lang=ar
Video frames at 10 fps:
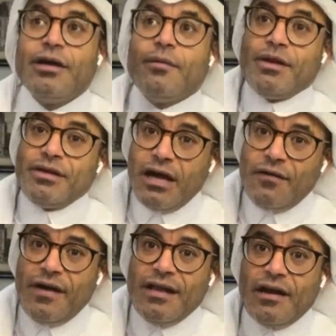من
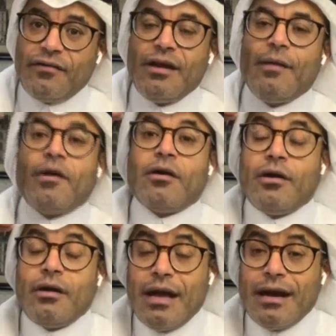يقف على راس
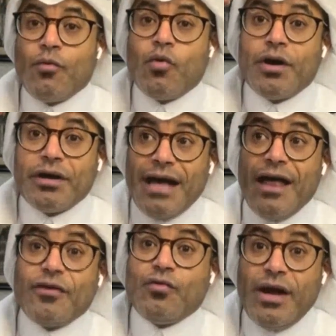الهرم هو
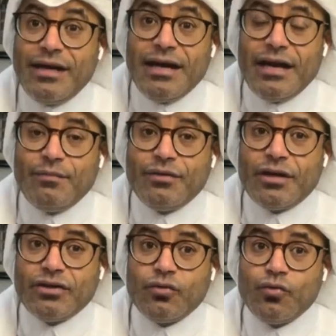رياضي واداري
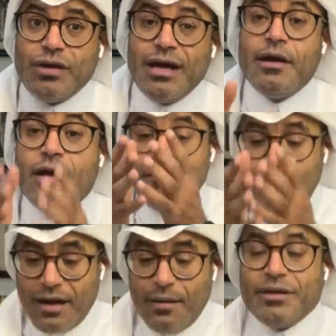بالدرجه الاولى
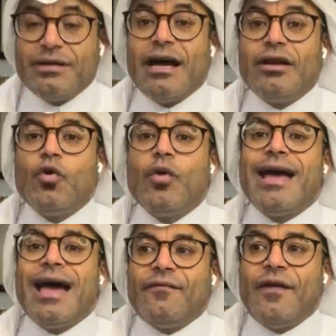فبالتالي هو
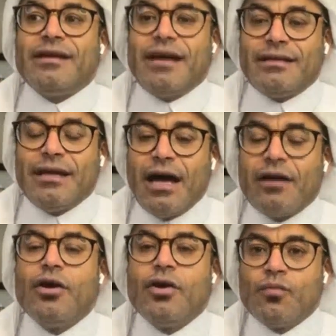يعرف ان
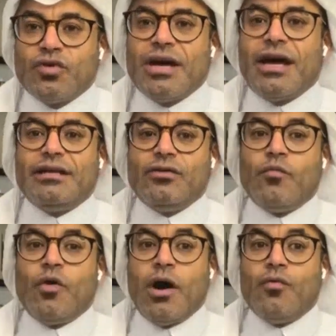يختار مساعديه
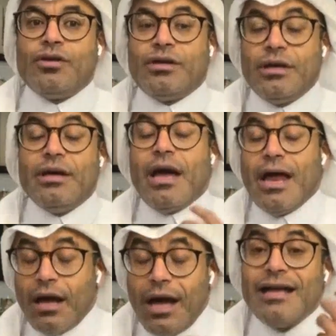ومعاونيه
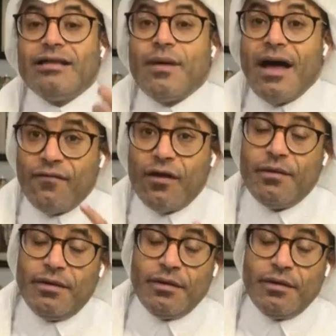القادم افضل باذن